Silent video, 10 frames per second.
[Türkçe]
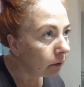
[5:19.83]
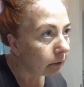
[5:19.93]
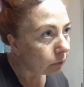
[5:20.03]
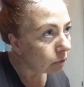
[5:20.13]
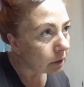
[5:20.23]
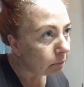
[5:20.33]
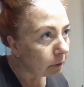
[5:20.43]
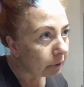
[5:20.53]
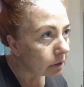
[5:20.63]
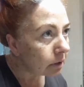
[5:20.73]
yayılıyor. O yüzden
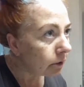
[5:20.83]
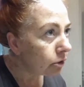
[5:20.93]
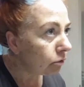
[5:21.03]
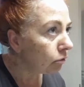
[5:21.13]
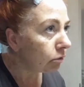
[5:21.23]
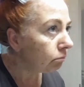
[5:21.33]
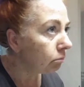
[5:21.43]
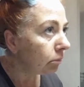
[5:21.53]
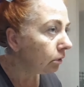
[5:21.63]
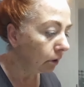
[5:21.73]
ben biraz taşırıyorum.
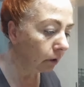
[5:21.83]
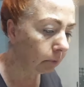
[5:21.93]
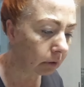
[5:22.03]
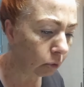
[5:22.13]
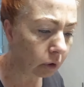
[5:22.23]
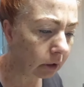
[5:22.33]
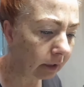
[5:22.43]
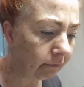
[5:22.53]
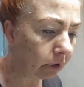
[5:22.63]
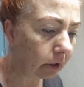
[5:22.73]
Ama böyle
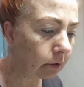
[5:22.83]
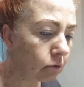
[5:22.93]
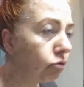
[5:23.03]
krem falan da